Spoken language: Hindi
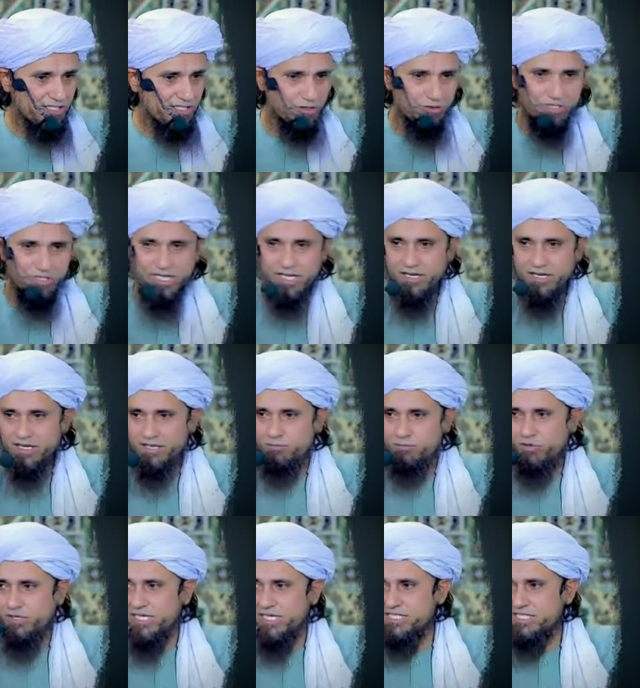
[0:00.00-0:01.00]
कि देखो ये
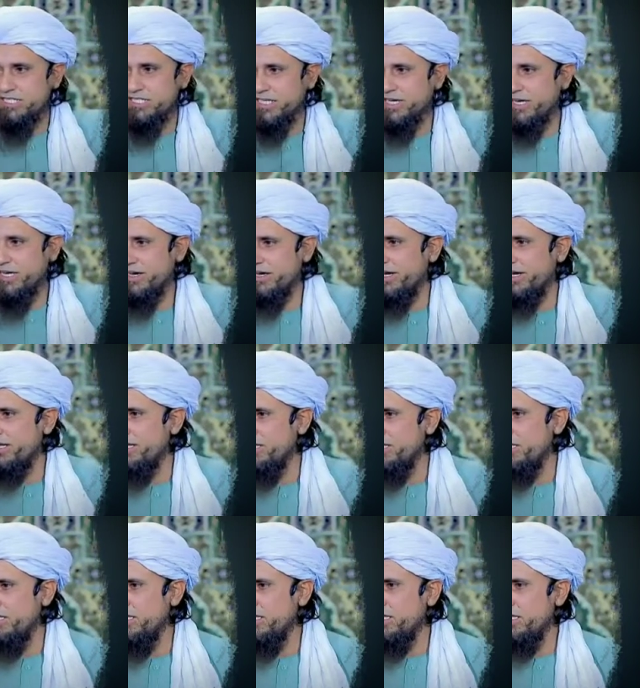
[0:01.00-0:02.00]
गरीब को कैसे धकेल रहे हैं
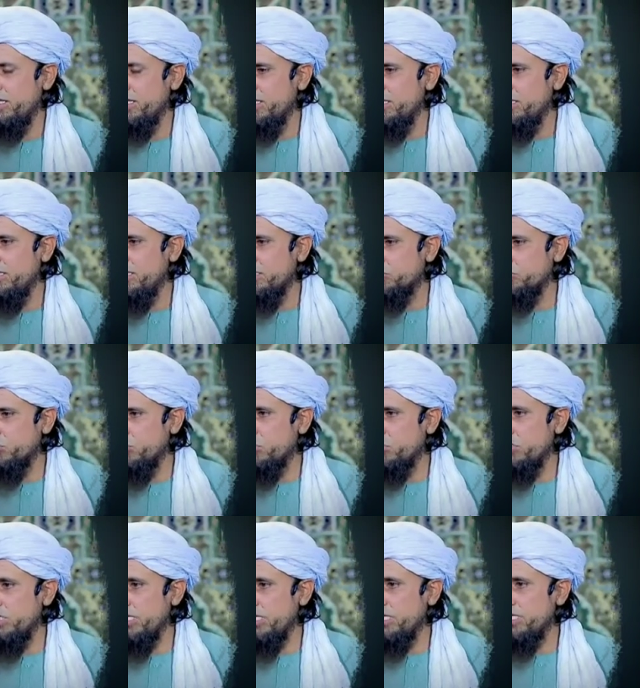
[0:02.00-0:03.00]
तो